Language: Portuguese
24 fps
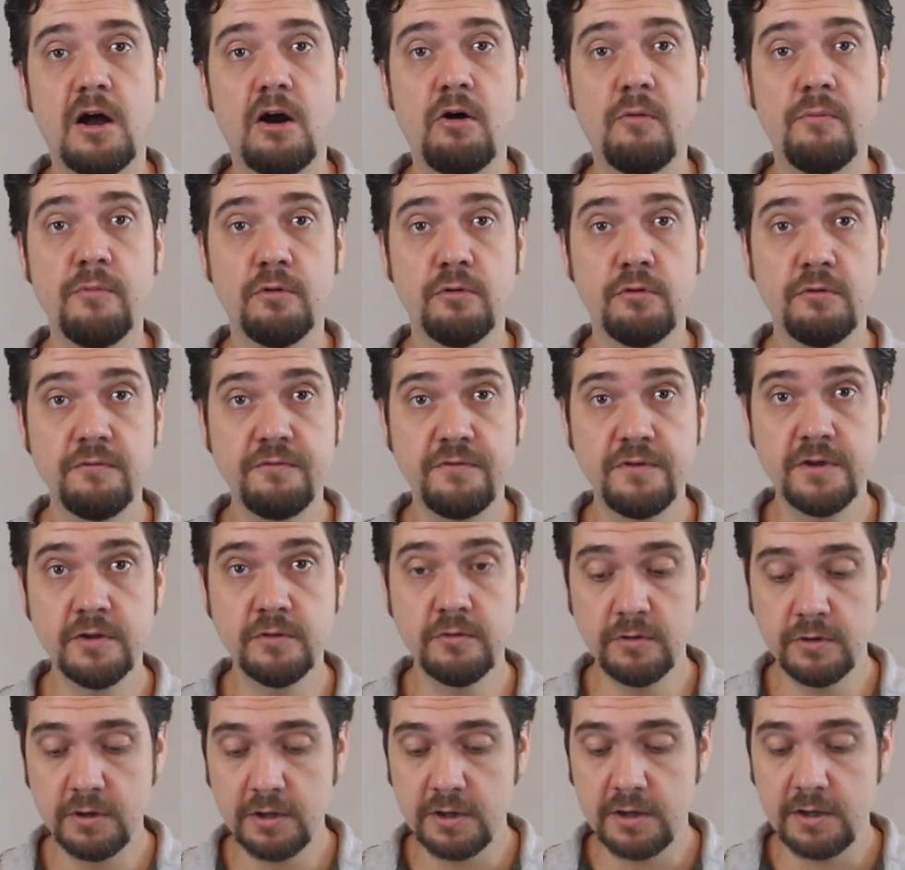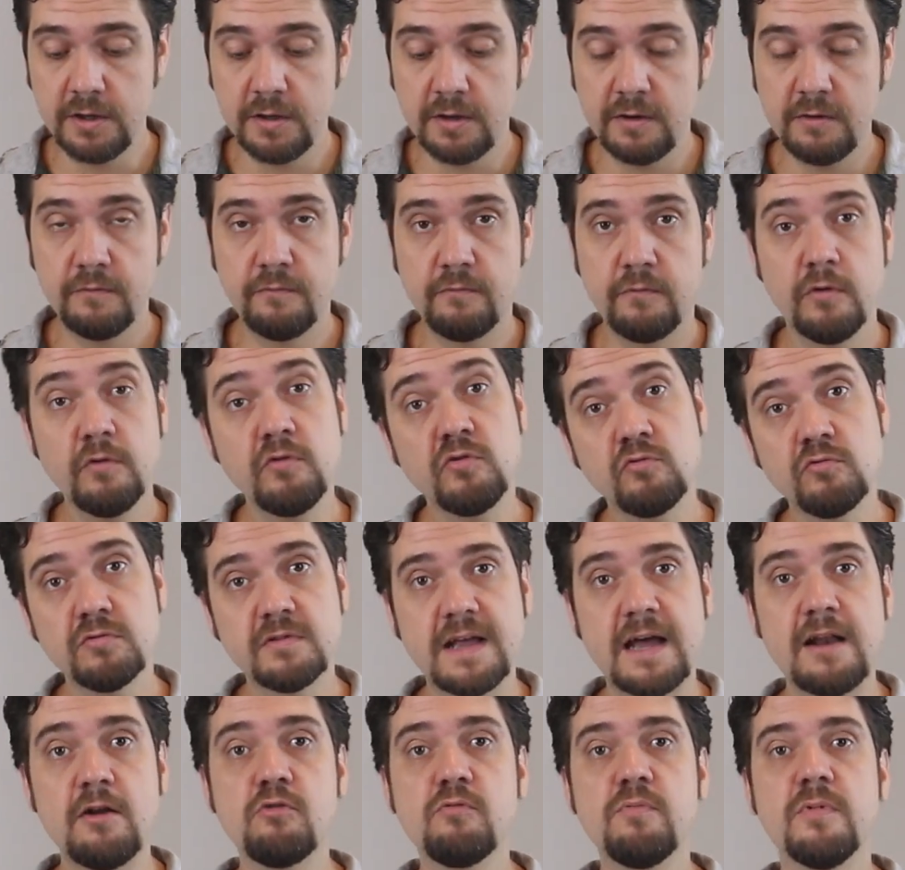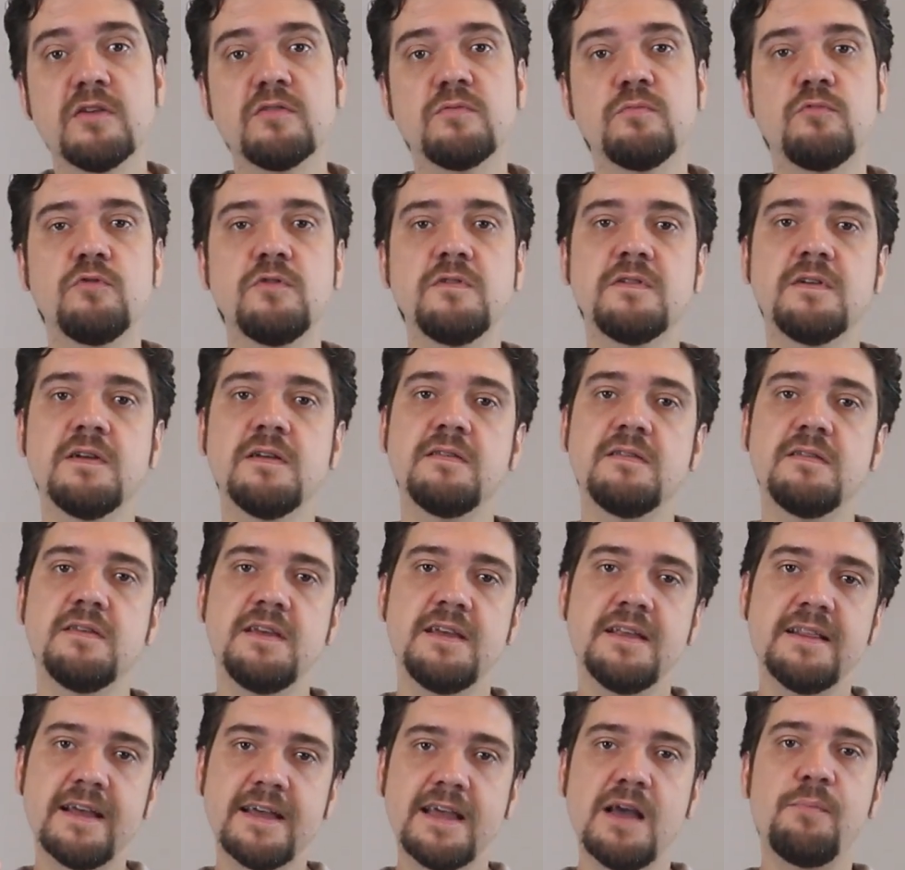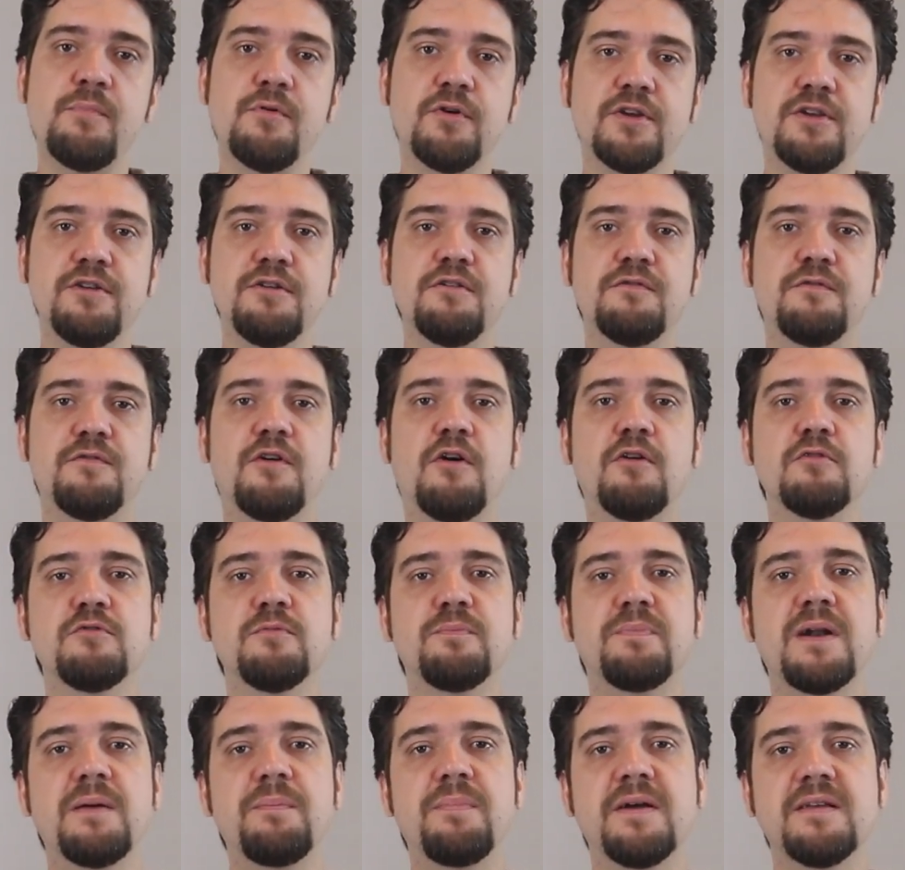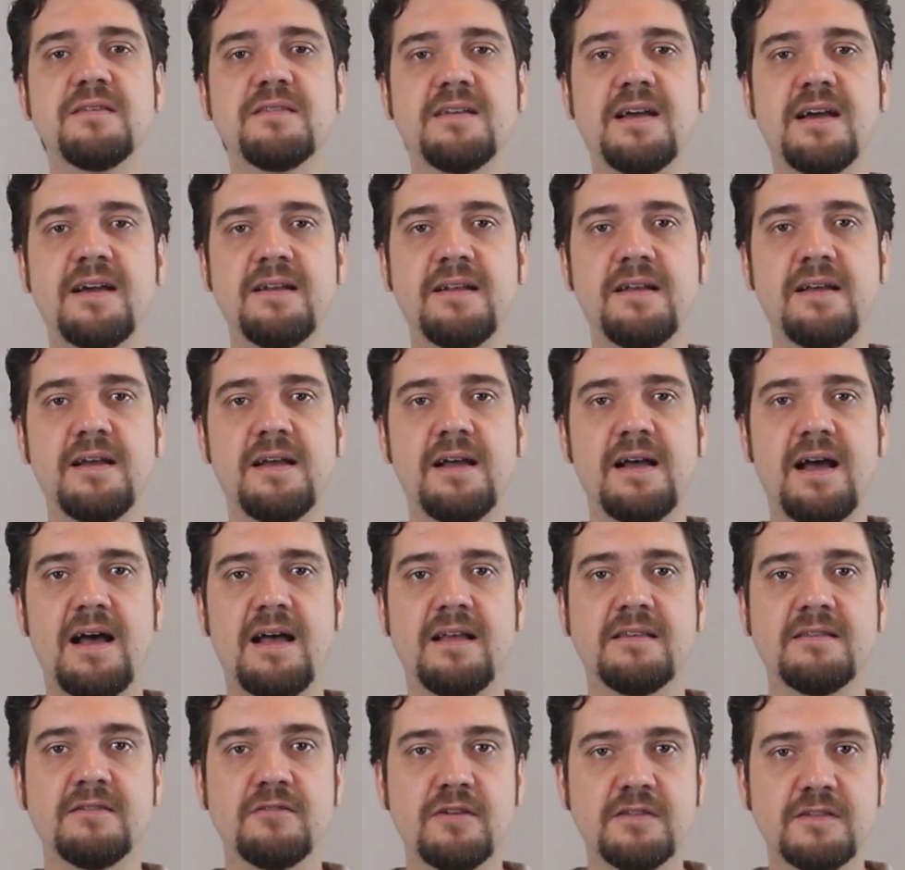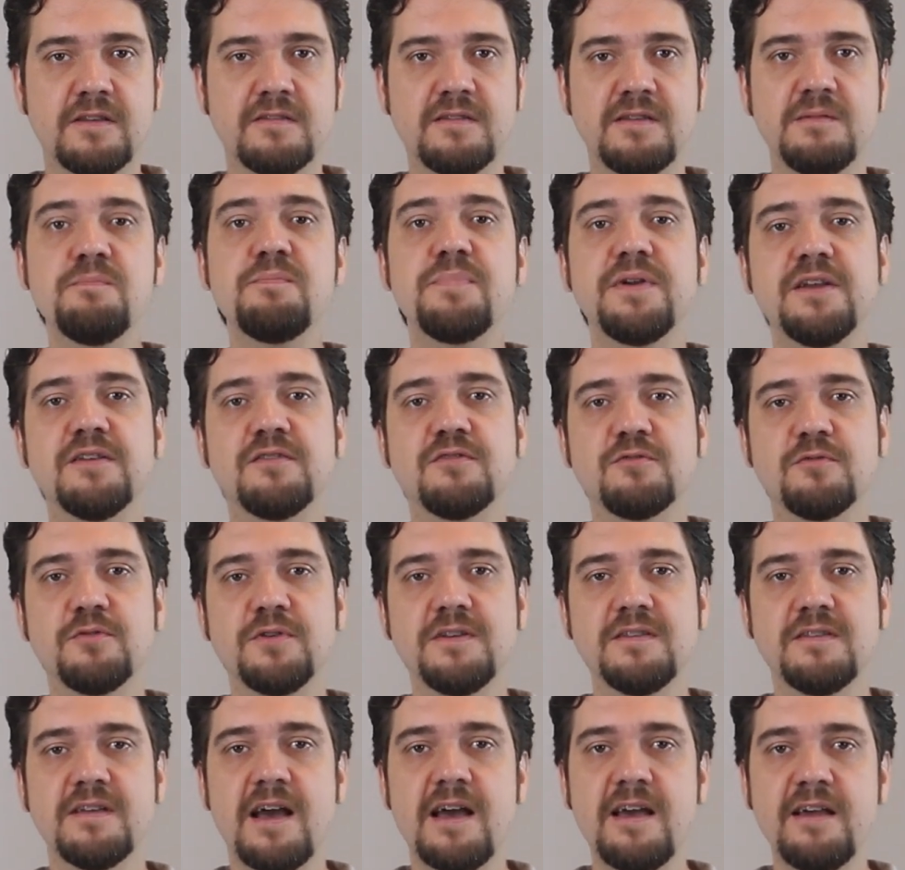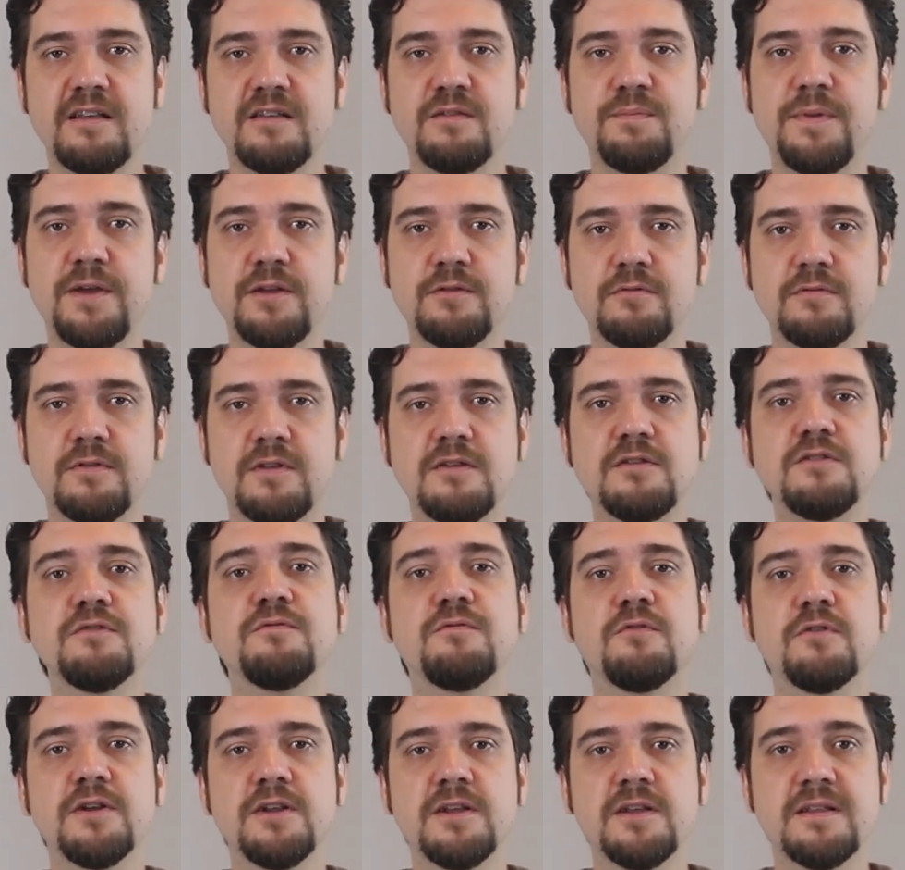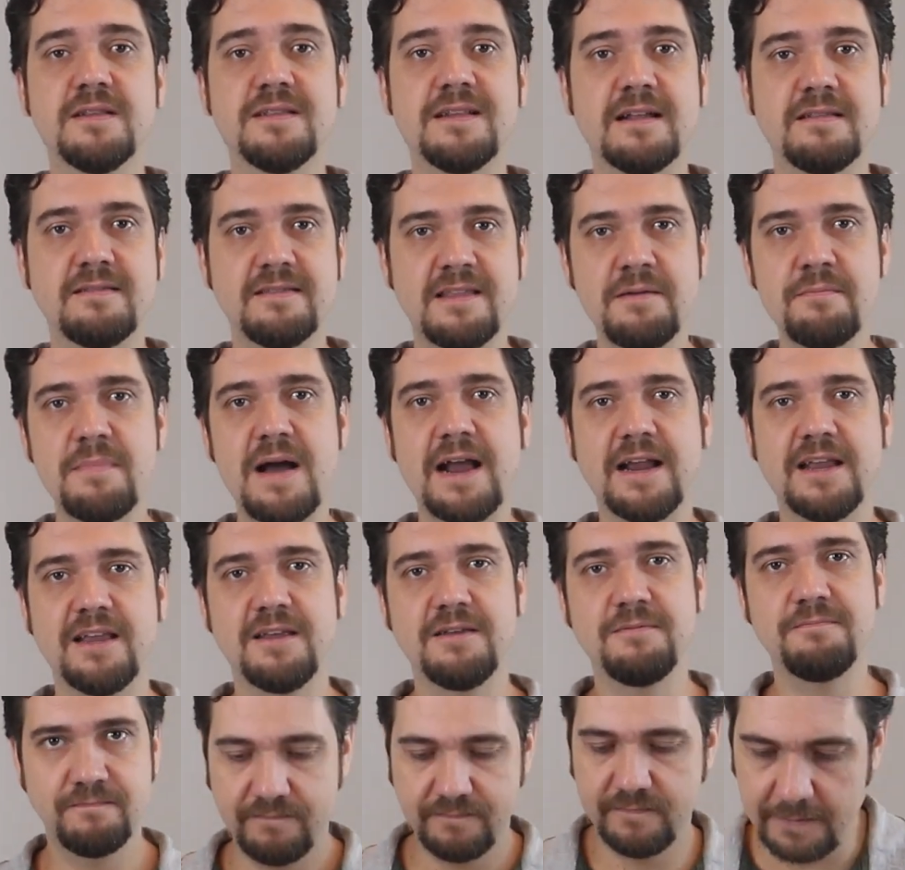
ao meu ouvido. Vou escutar algumas músicas e daqui a pouquinho eu volto para passar as nossas impressões a respeito deste fone da Temac.